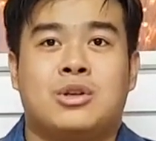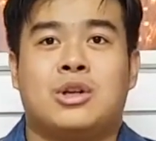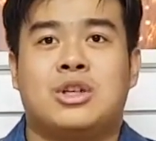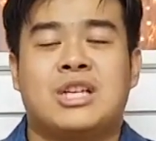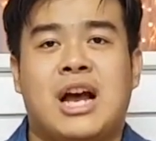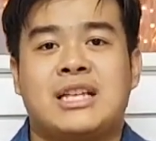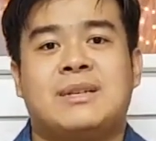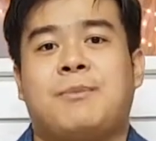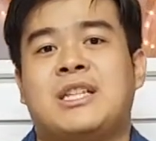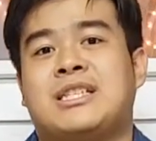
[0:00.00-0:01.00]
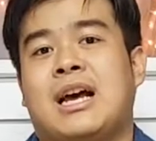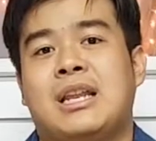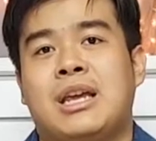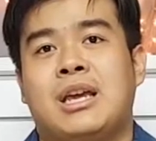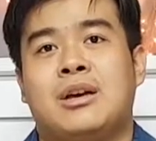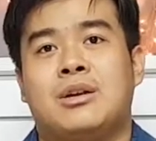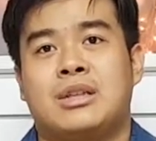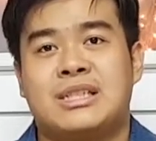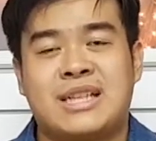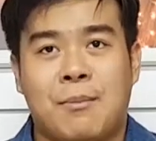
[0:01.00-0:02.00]
e, sangat cepat sekali
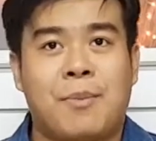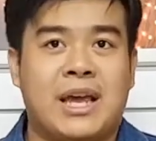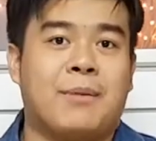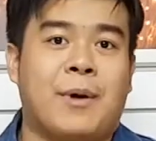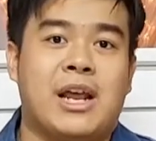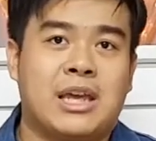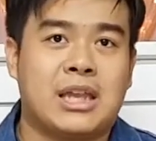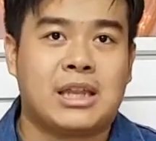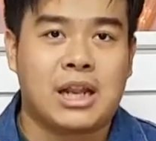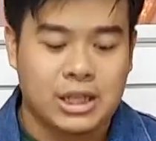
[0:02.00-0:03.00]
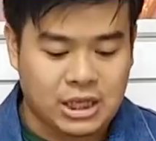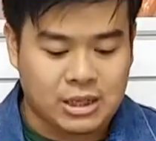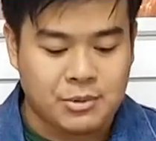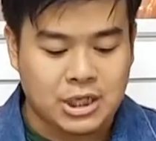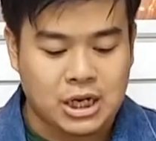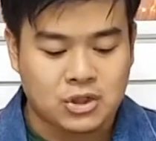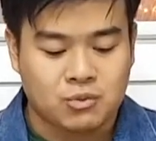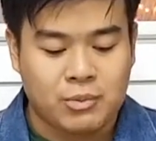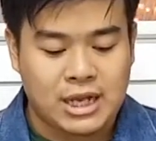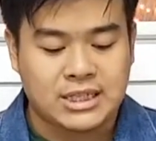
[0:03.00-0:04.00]
sampai kepada kita dan kita bisa
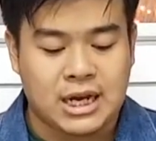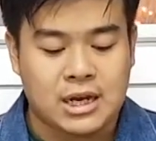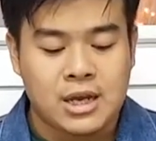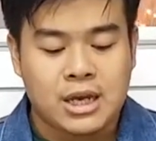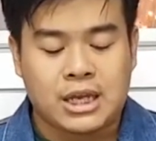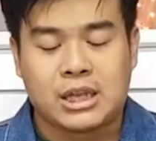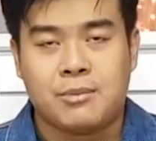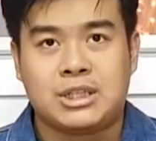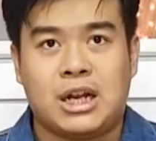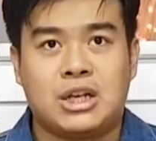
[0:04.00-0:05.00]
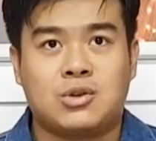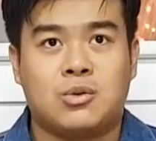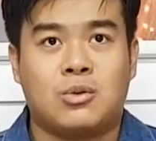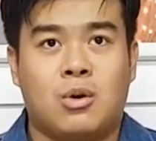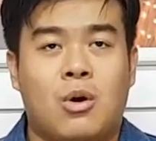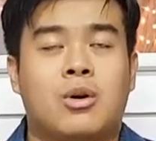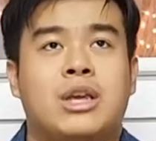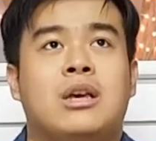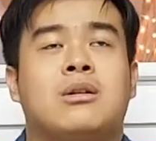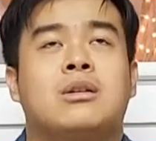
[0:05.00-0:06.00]
langsung baca, kita bisa langsung oh
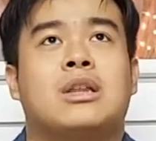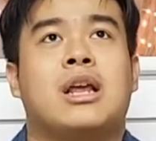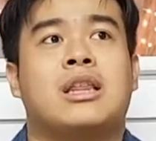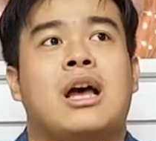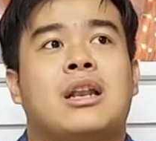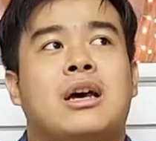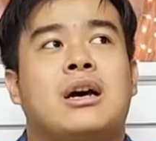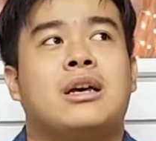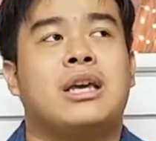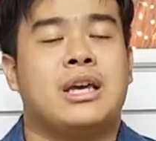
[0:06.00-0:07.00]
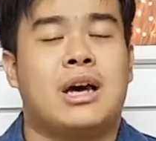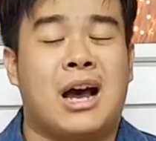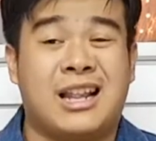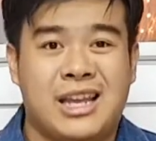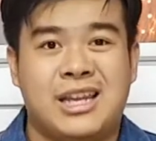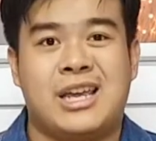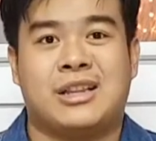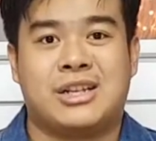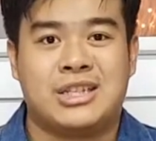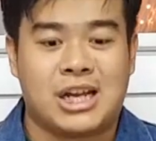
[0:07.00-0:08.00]
i, ternyata ada i, hal ini
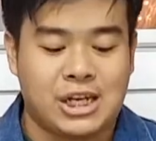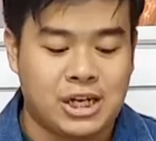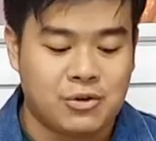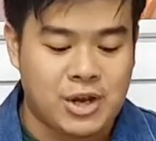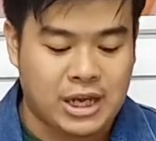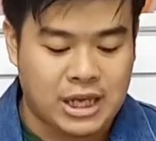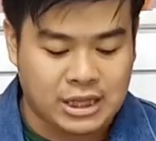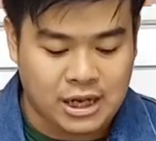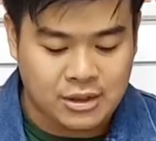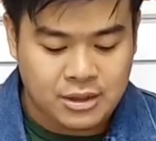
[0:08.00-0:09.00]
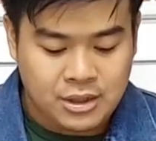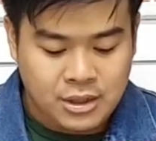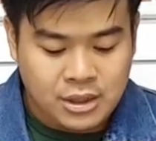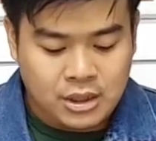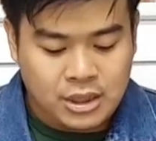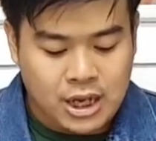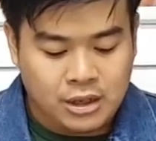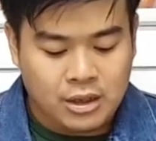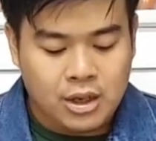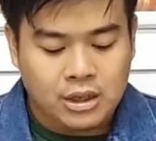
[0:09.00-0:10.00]
yang terjadi di dunia kita.
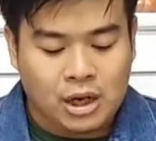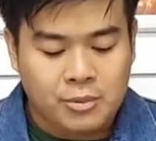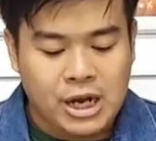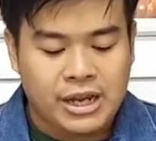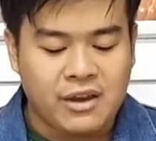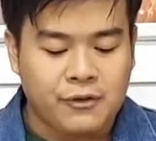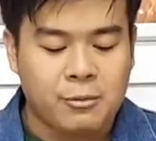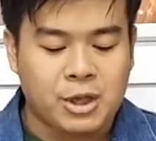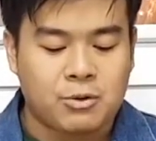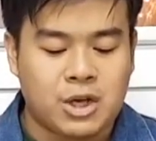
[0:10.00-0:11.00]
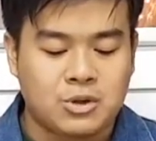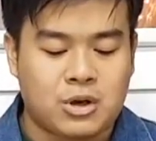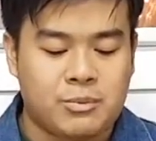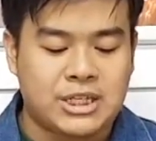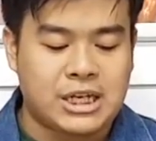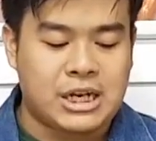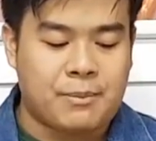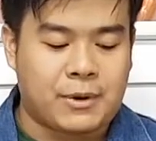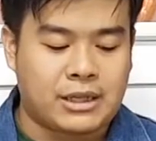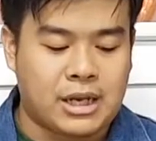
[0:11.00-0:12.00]
Dan terlebih lagi firman Tuhan juga bisa
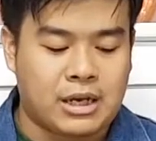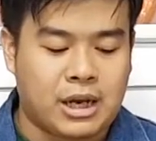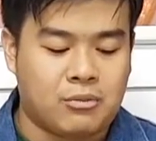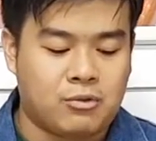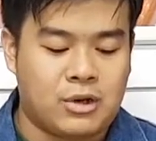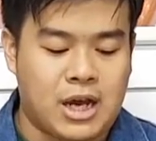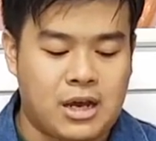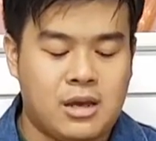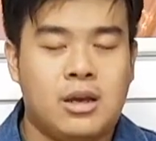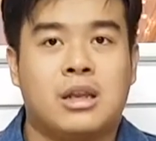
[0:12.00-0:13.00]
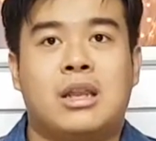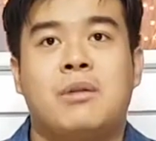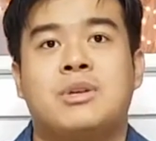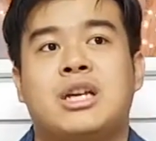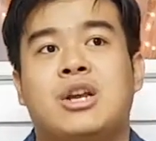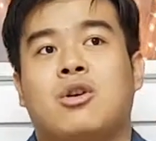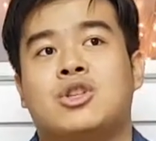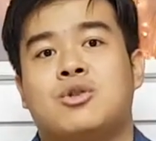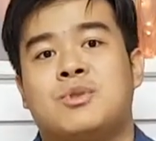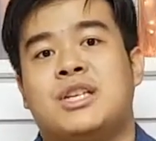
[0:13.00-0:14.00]
didapatkan dengan mudah dan bisa
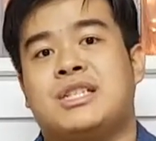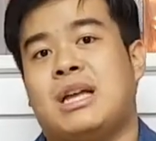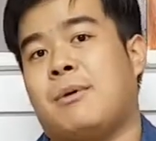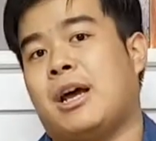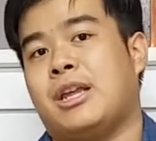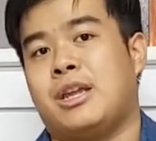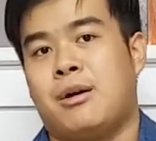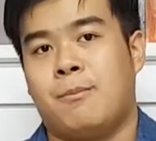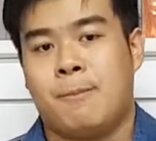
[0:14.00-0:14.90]
dikonsumsi setiap harinya.